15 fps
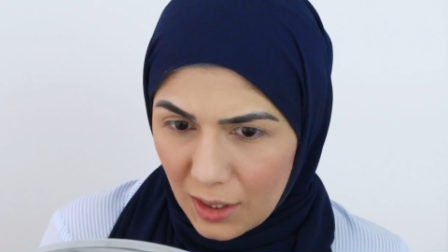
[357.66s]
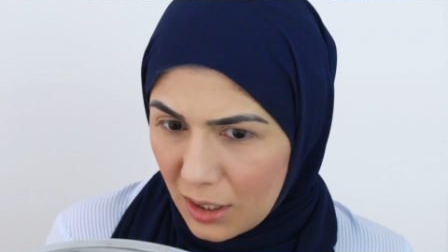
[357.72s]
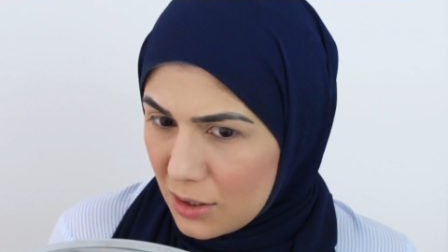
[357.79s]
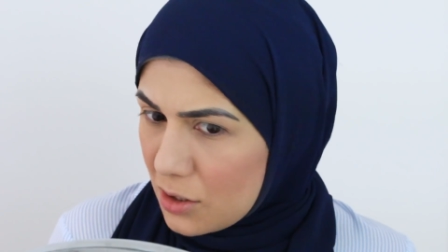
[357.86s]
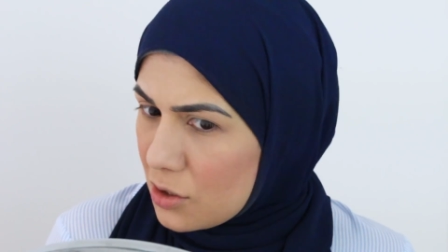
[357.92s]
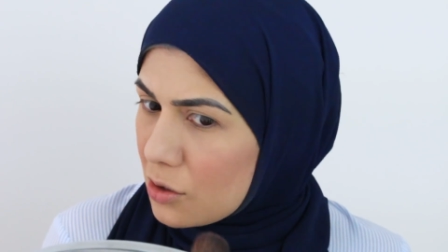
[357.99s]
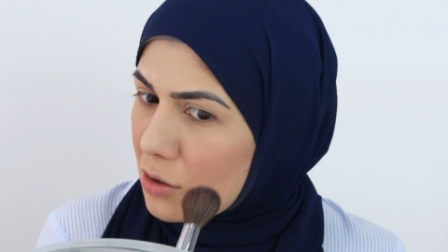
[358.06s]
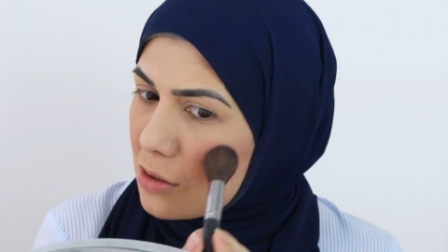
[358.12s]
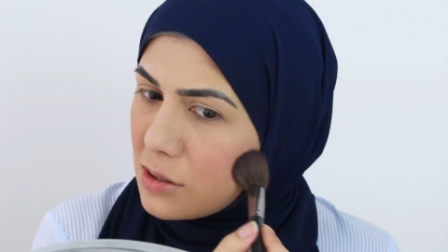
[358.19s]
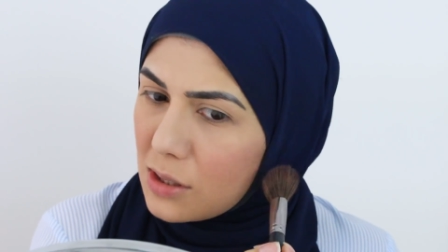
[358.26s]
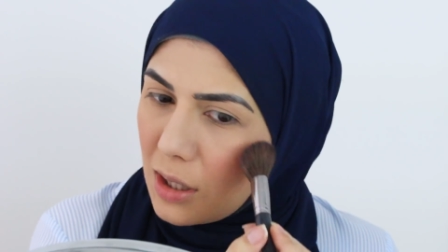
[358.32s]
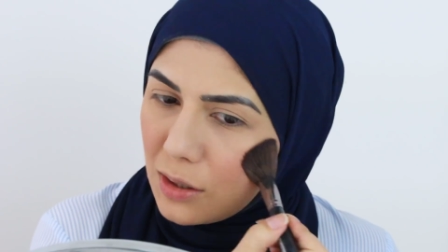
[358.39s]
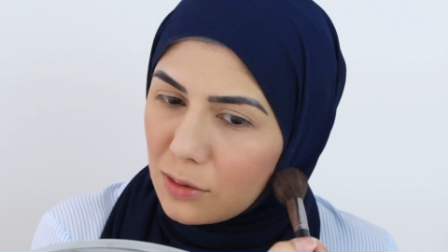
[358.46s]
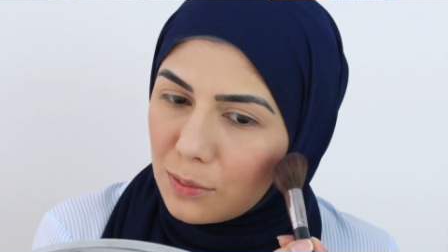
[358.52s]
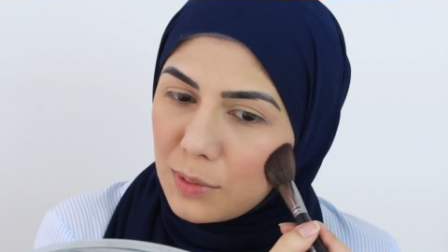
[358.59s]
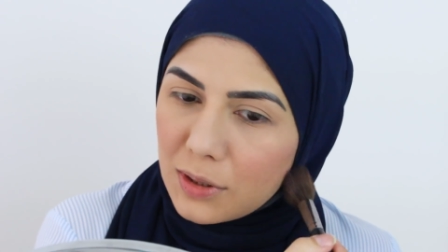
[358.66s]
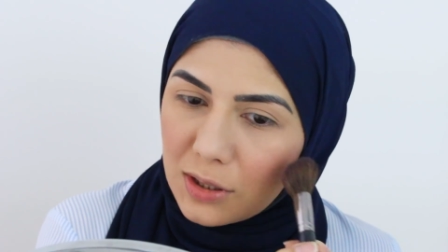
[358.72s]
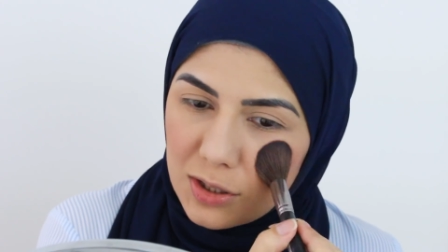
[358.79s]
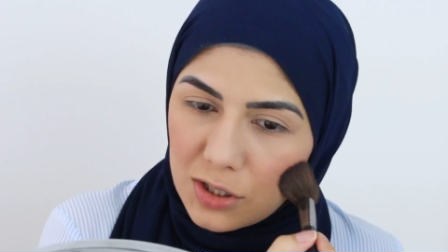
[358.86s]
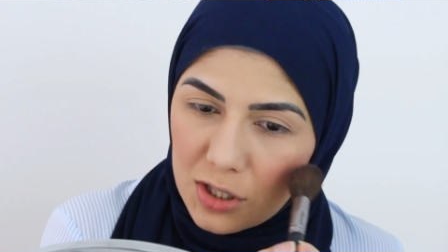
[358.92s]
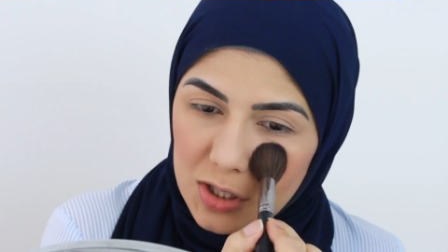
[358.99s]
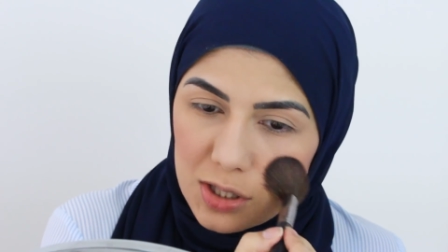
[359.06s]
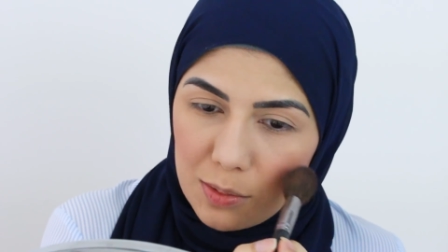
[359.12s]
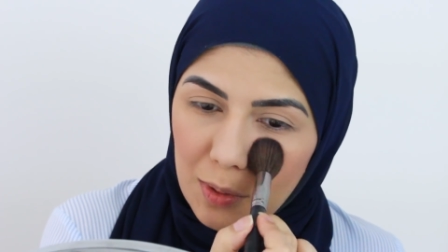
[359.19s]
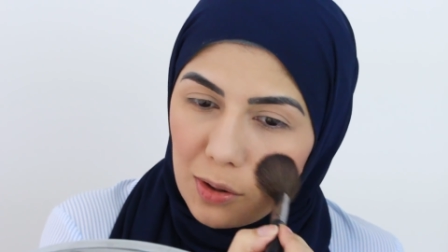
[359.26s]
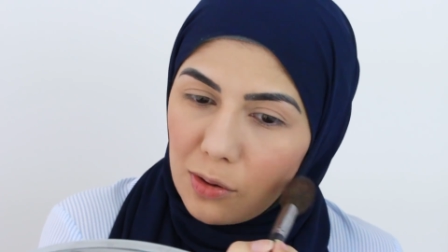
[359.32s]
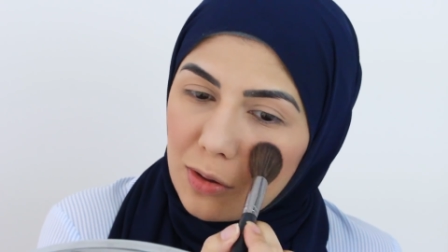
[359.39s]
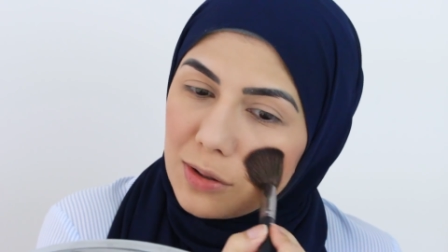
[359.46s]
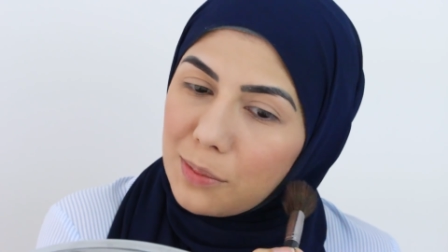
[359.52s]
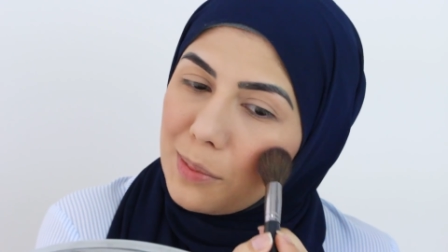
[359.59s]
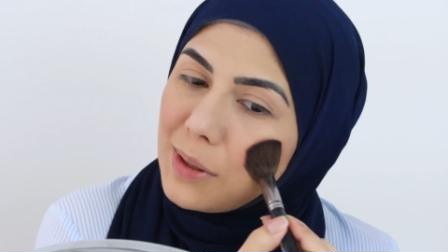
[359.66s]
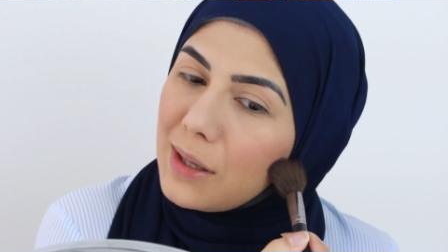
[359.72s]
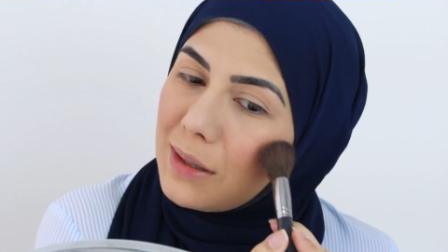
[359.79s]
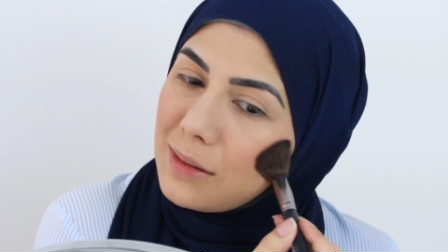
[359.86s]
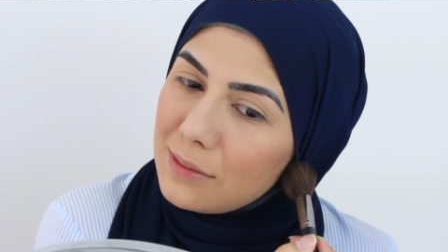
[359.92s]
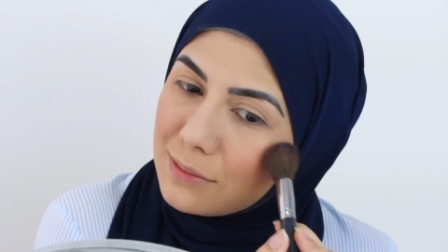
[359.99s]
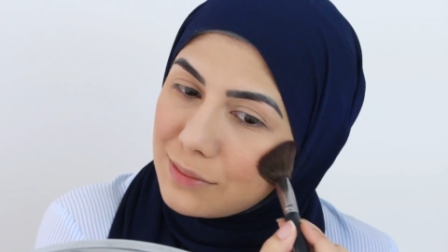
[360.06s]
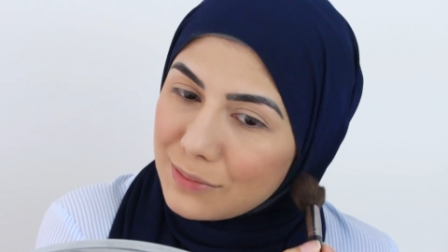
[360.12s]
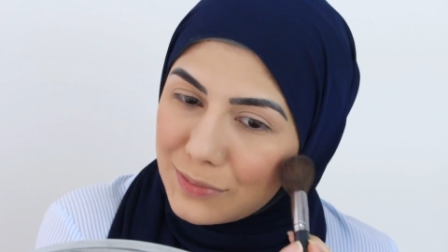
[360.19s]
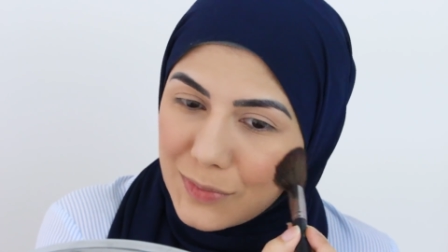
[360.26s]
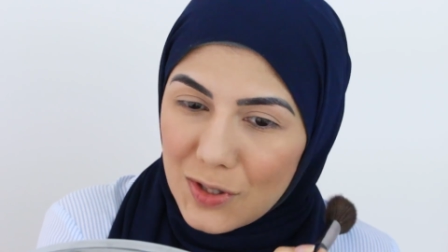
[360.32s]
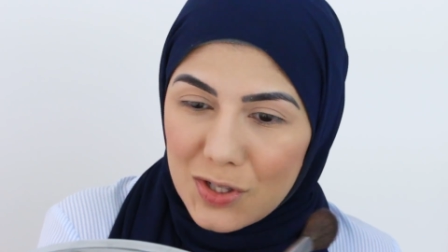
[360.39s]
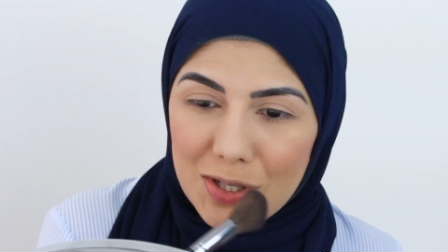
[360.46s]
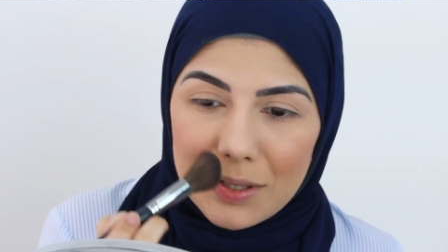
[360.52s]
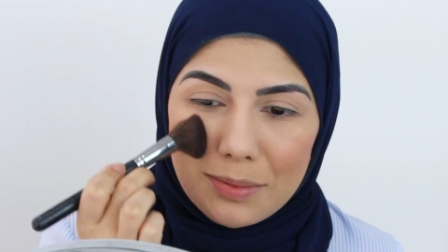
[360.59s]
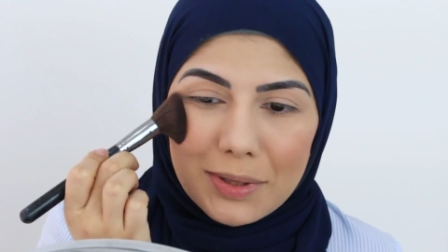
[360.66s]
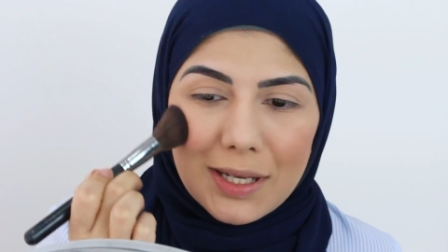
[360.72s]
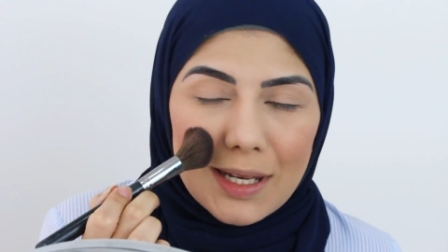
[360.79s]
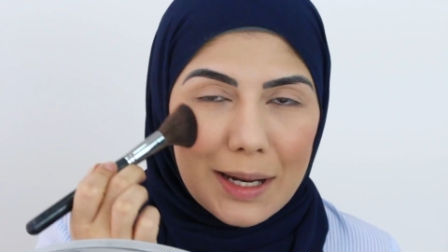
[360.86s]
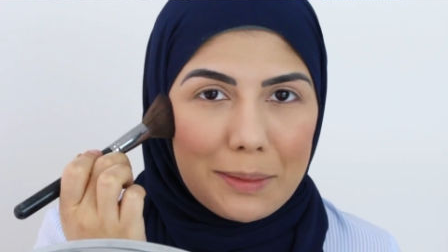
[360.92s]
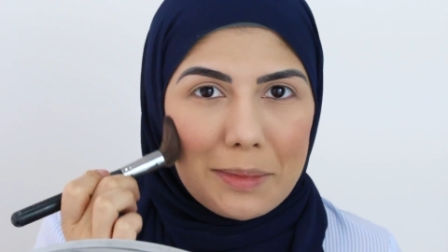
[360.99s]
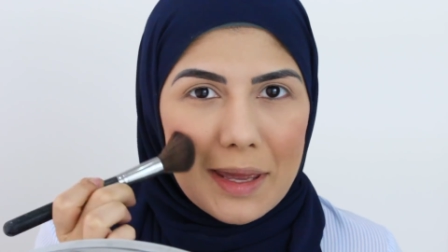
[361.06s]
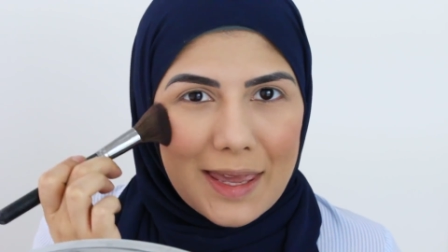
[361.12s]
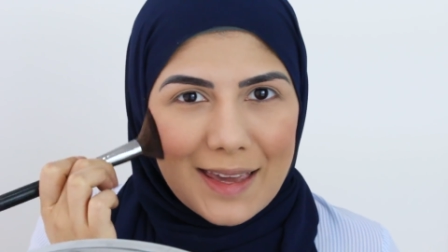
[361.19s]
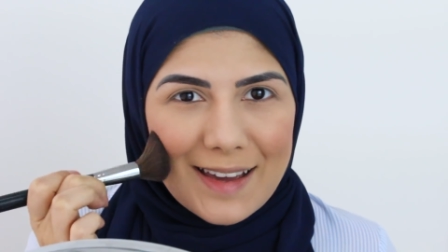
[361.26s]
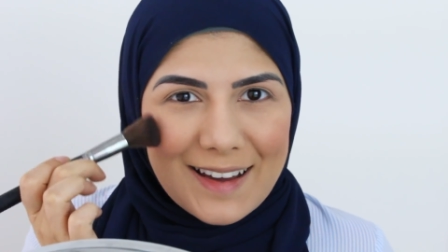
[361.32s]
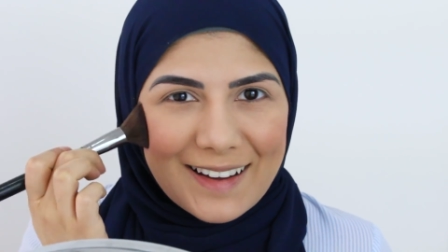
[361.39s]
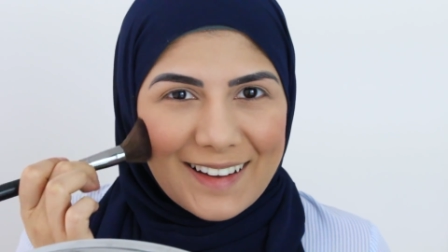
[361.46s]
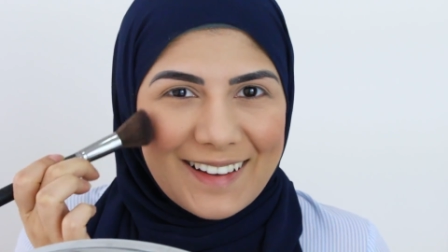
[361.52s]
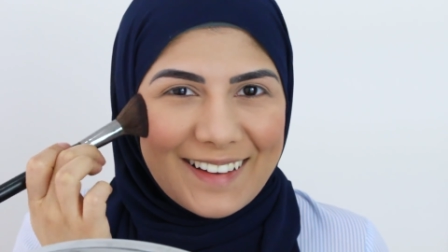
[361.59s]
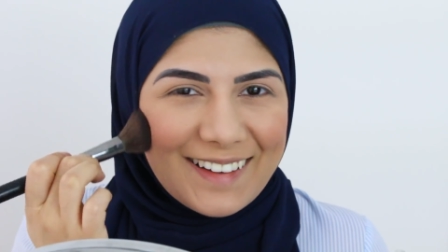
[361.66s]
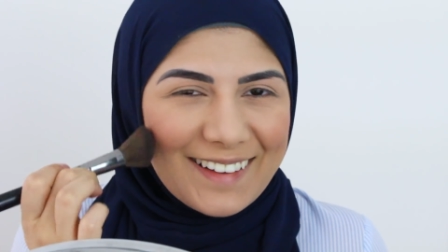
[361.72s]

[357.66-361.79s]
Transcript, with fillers: A gente gostei do blush, achei uma cor bem de menina meiga.